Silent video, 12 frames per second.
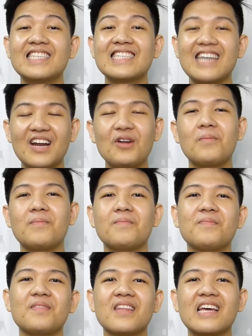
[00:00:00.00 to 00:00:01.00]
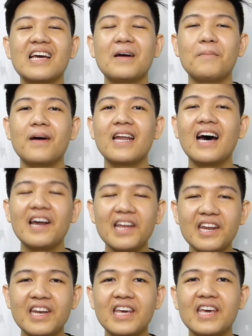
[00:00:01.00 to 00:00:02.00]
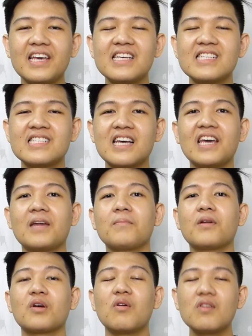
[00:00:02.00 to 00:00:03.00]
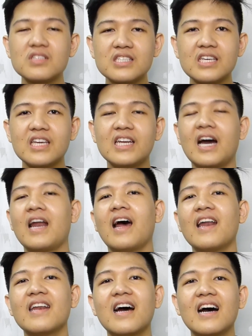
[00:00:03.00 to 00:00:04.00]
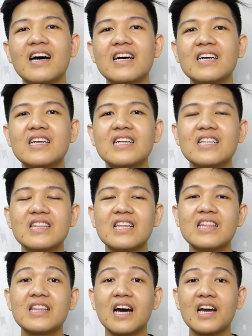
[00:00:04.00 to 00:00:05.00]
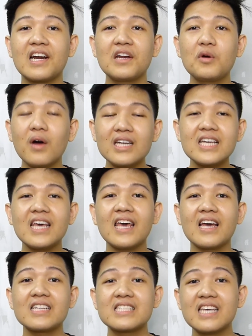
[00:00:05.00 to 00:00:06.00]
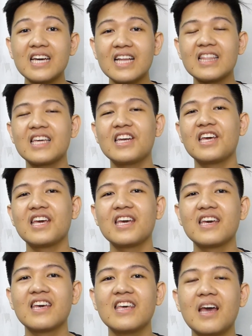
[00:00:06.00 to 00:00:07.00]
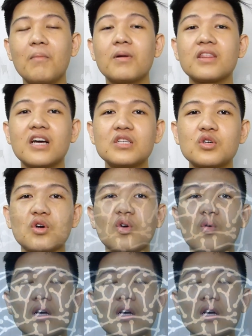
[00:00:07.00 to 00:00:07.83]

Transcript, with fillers: Shalom. Pada hari ini saya ingin berkongsi dengan Anda tentang renungan saya yang singkat ini yang bertajuk